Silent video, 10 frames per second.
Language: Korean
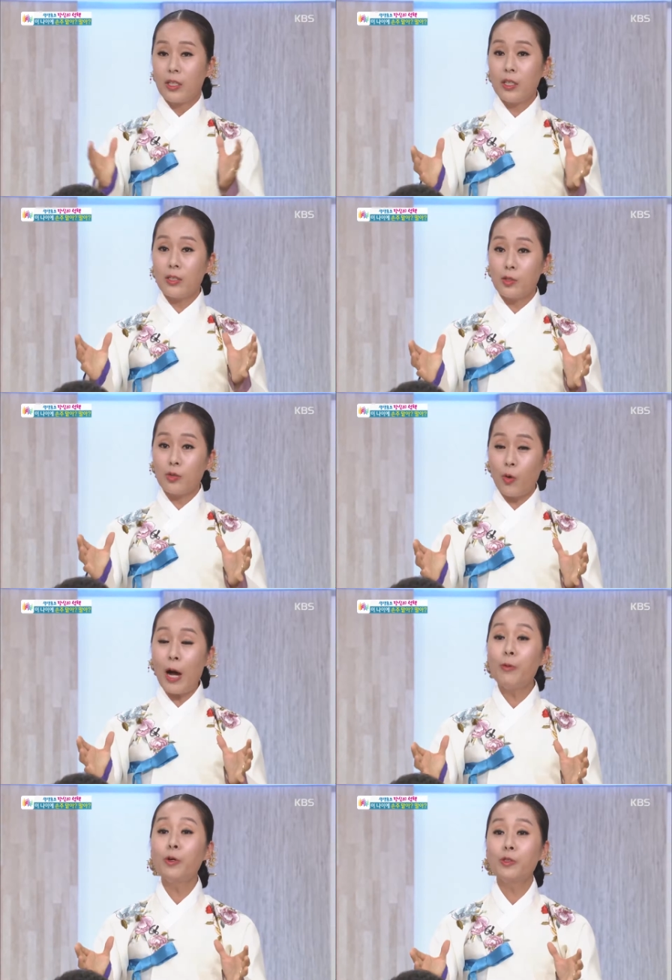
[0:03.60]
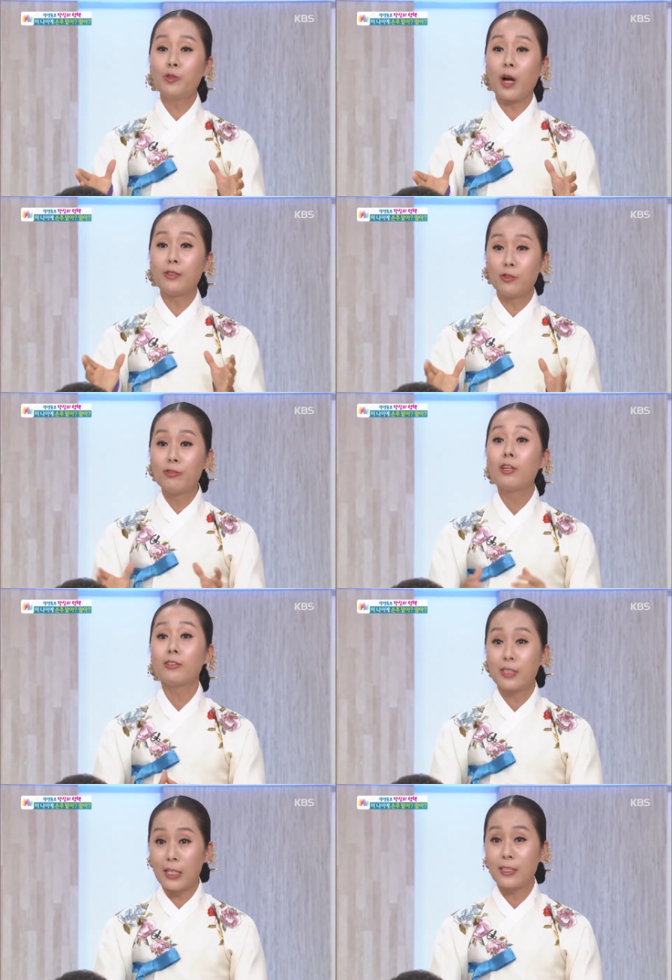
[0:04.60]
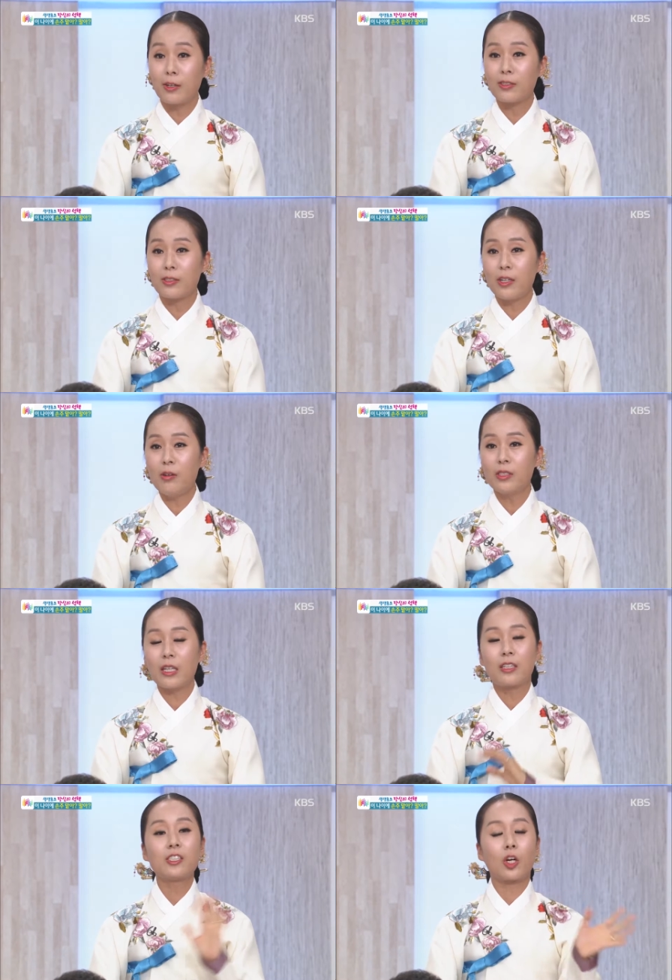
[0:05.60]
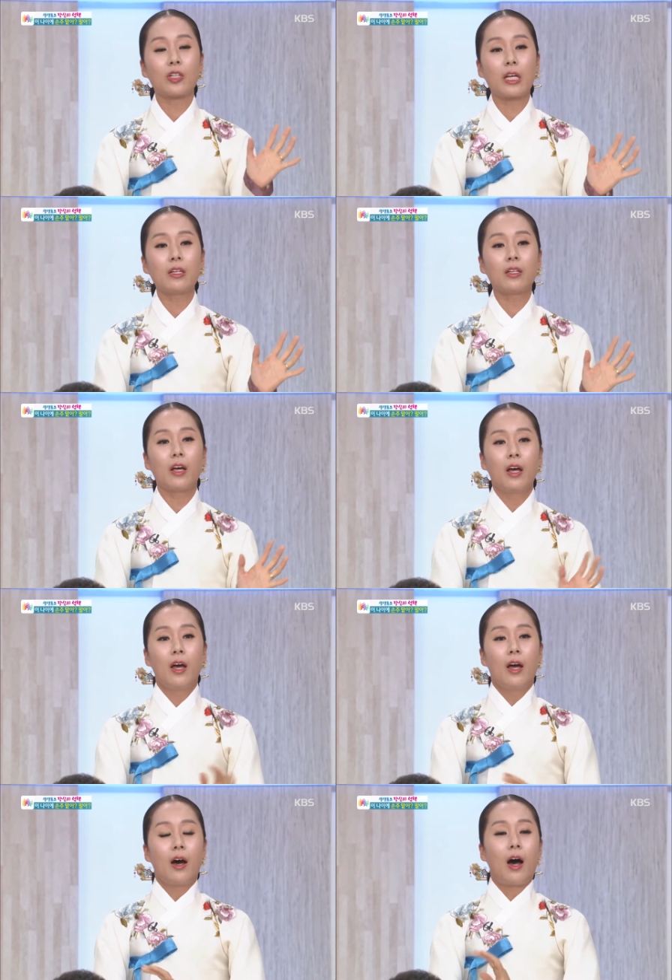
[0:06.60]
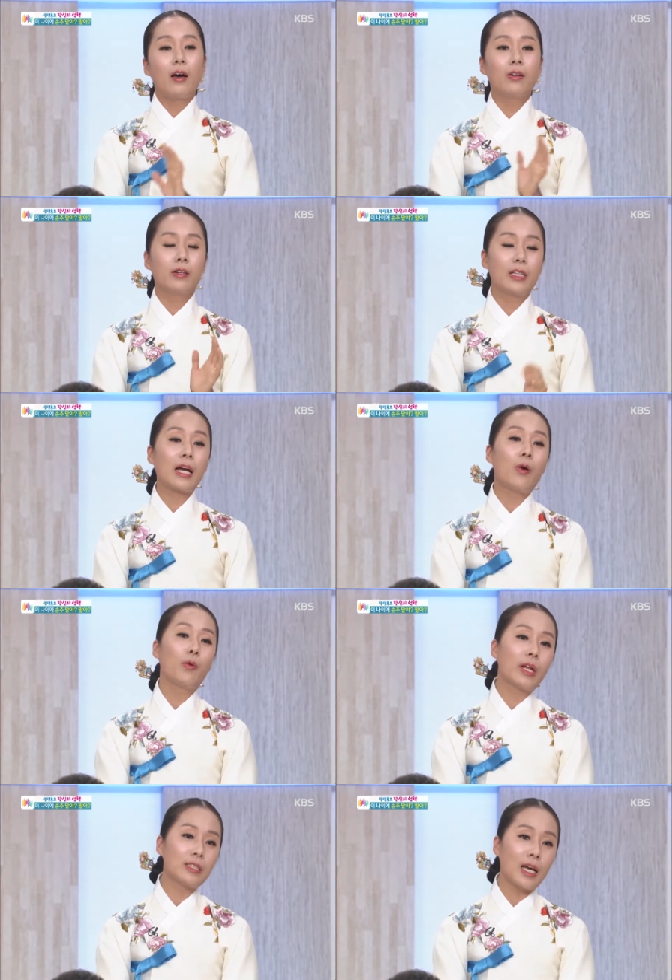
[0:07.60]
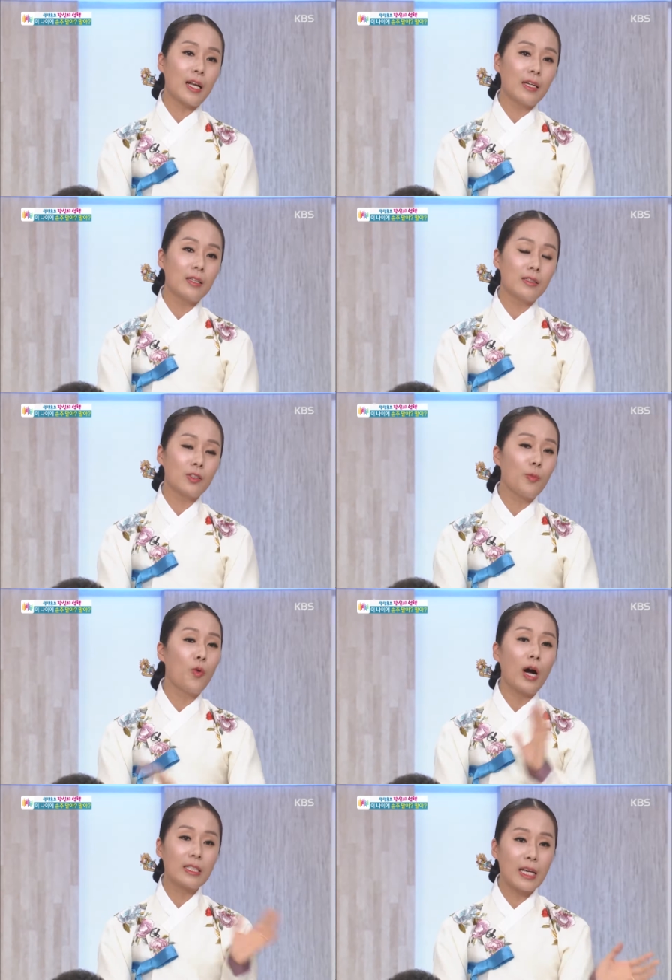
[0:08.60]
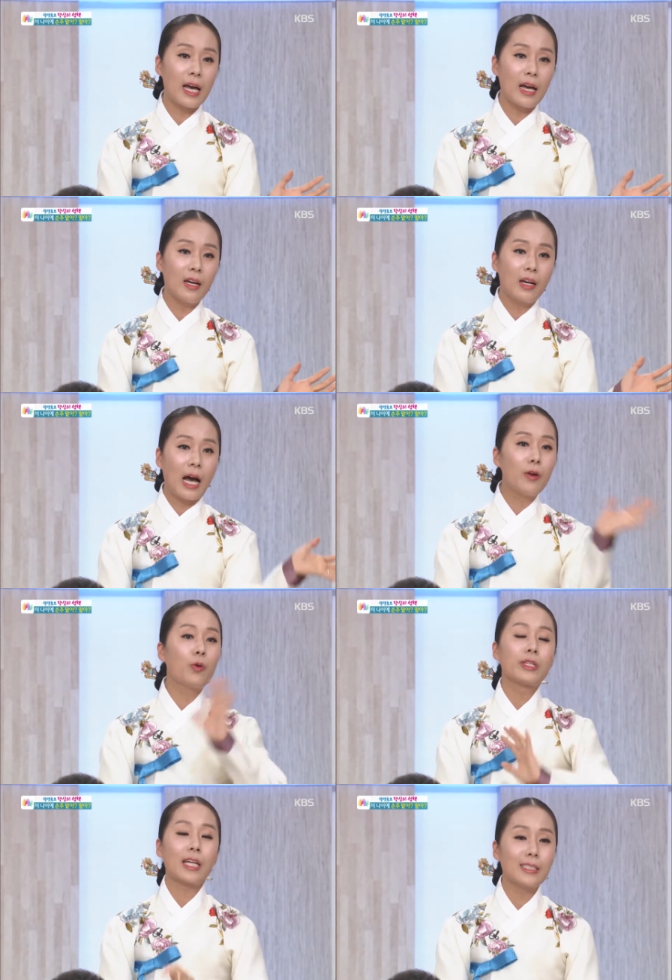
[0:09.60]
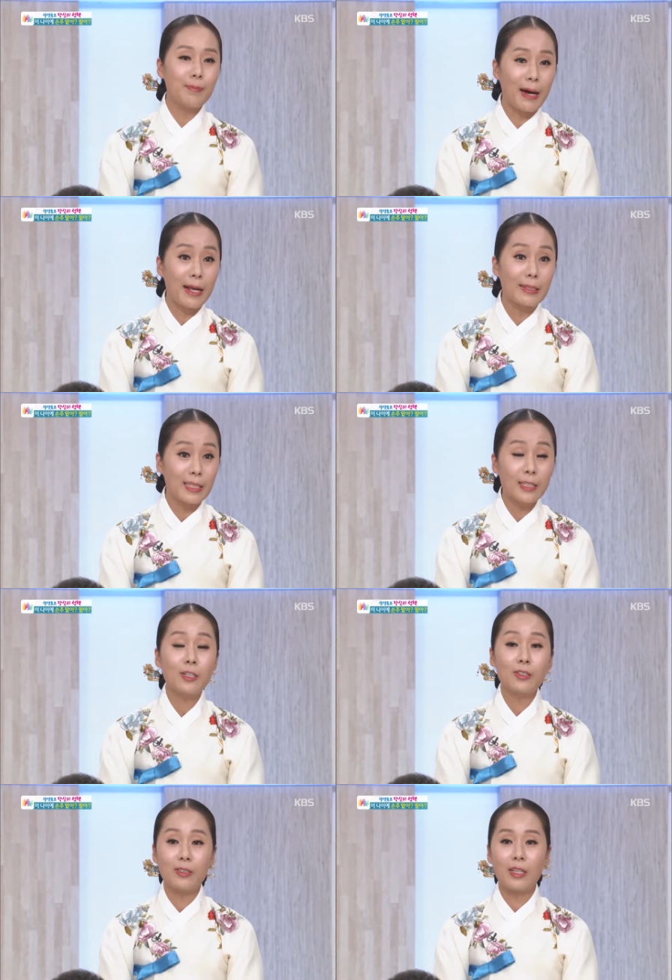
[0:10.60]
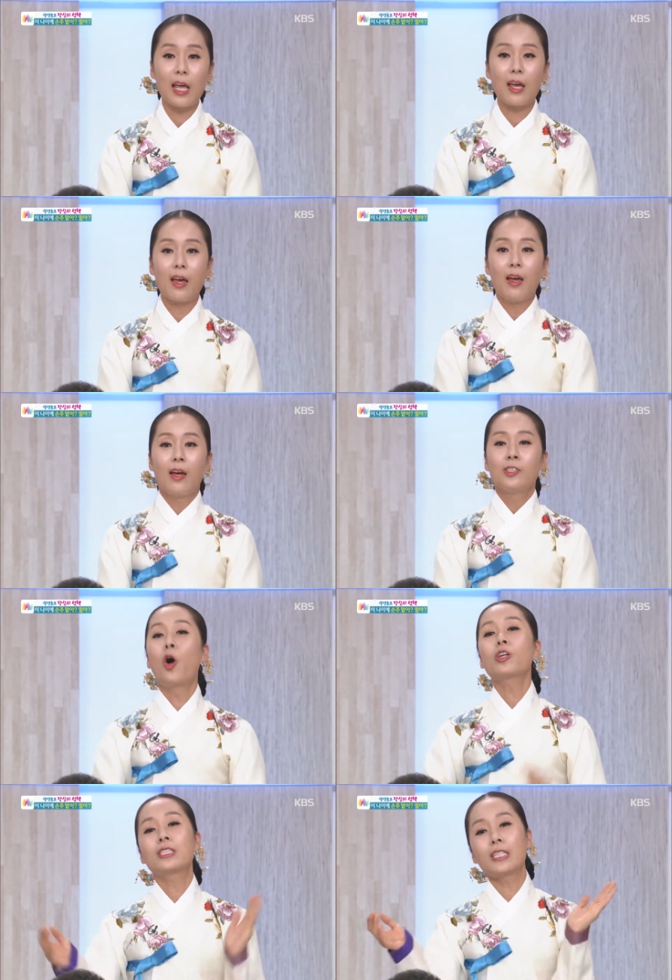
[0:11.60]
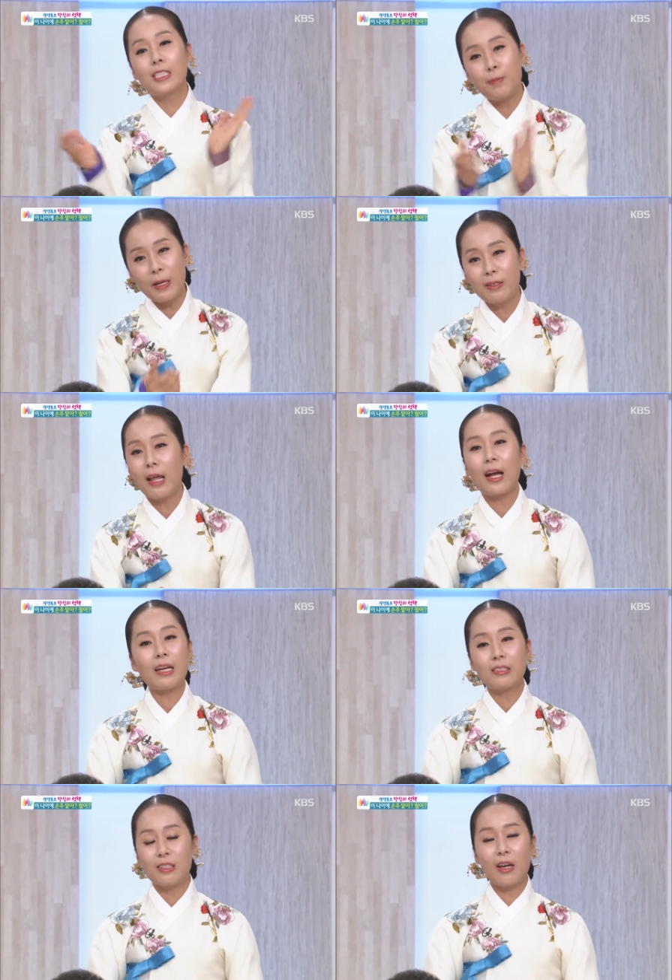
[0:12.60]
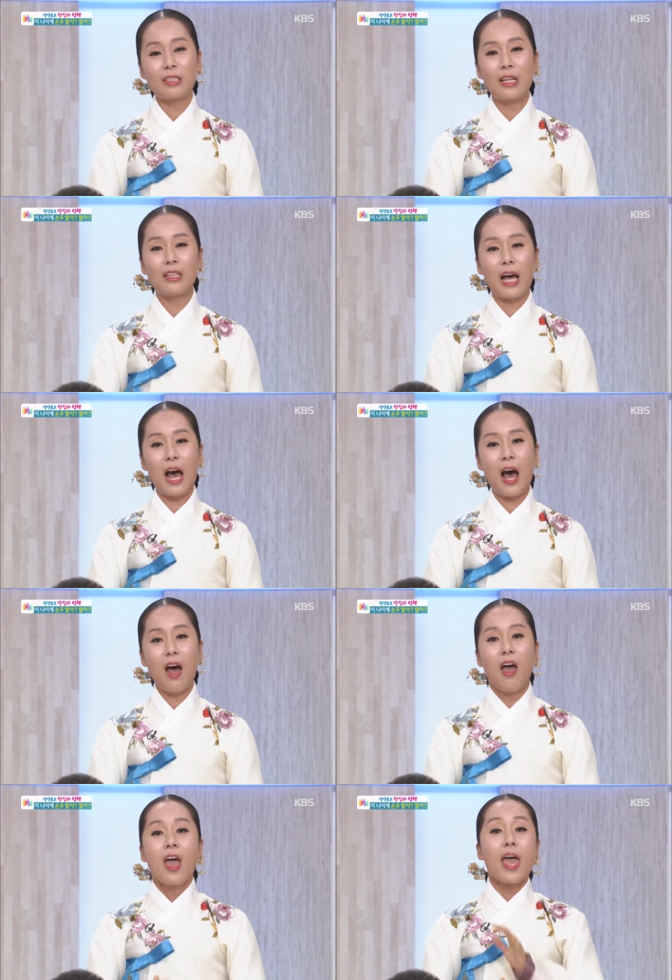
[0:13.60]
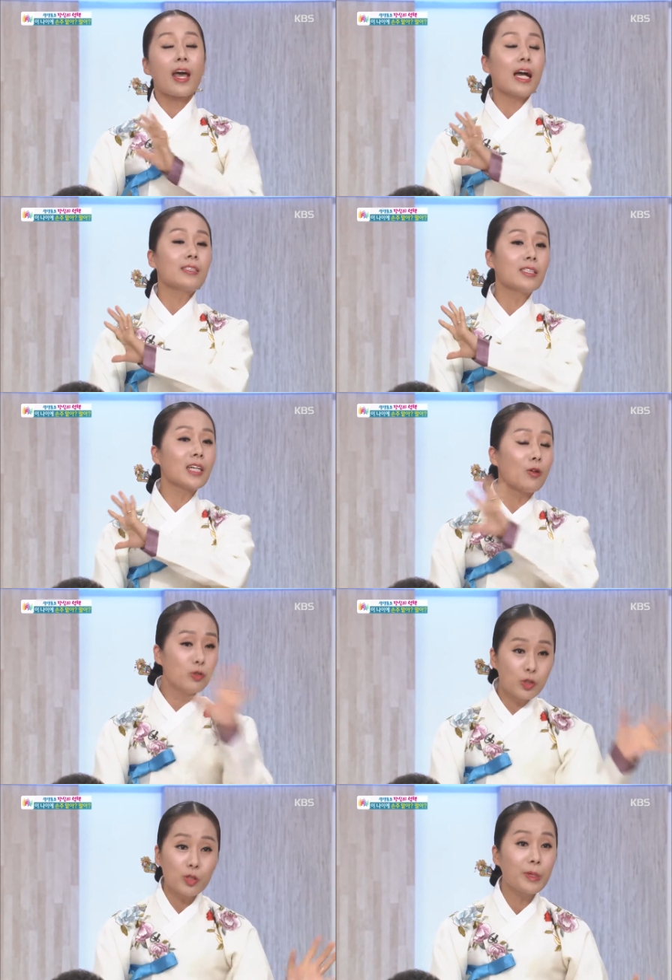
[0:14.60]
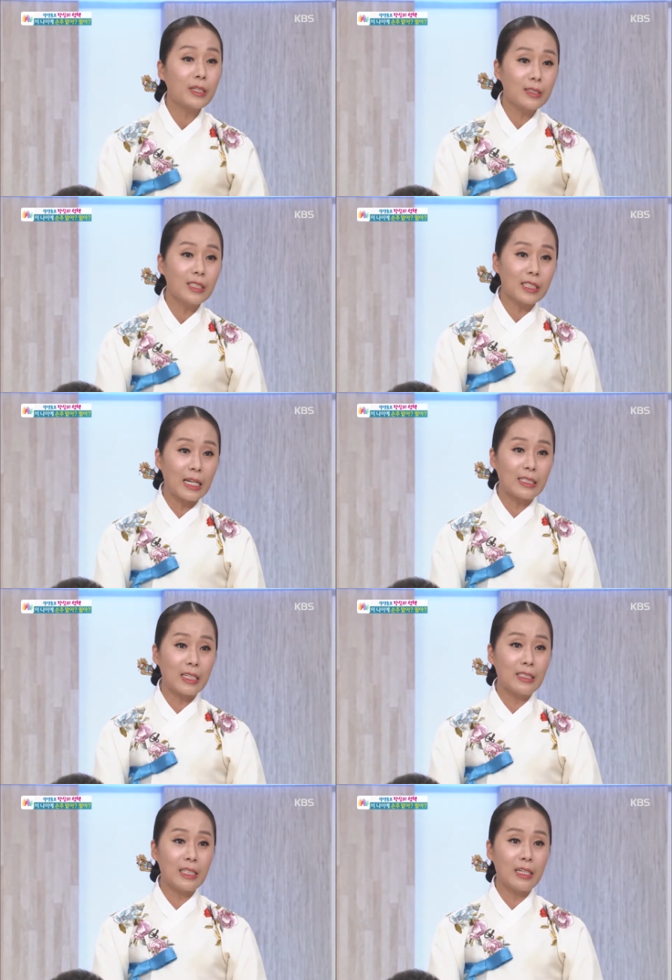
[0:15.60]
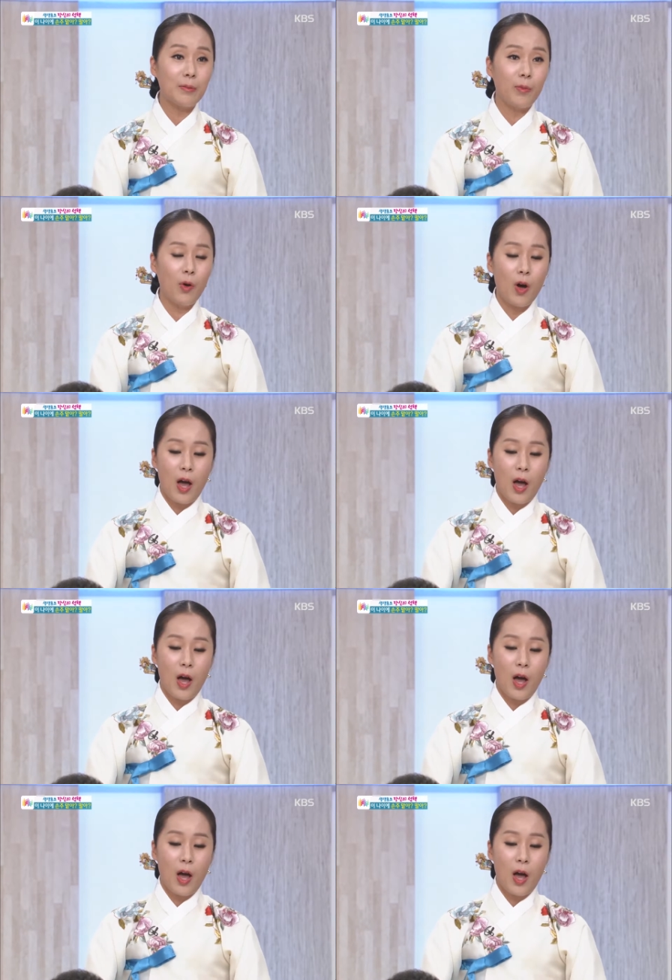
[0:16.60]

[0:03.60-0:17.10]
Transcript: 이 황혼유가 6년째시거든요. 근데 그 전에는 아유 내가 오래 살아서 뭐하냐 아유 오래 살지 말아야지 하셨는데 역시 집에는 애가 있어야 된다 애가 있으니까 웃음이 끊이질 않잖니 뭐,